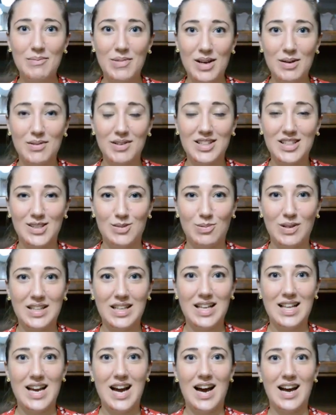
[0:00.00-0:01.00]
Prima di
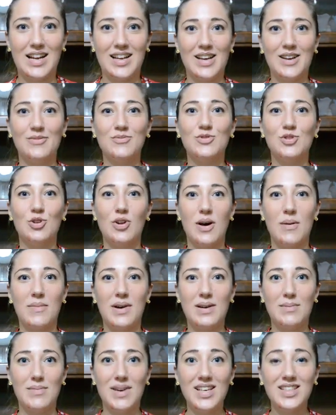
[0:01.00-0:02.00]
sbadigliare, non ha
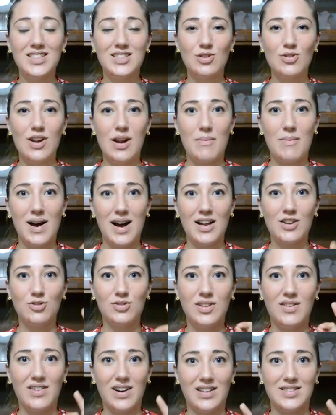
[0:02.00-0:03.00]
mai messo la mano
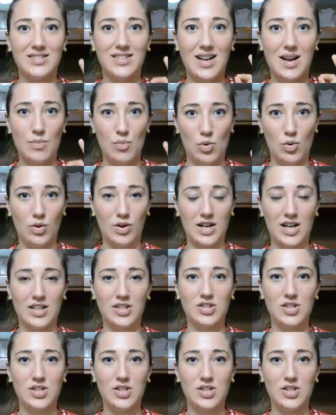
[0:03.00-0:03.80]
davanti alla bocca.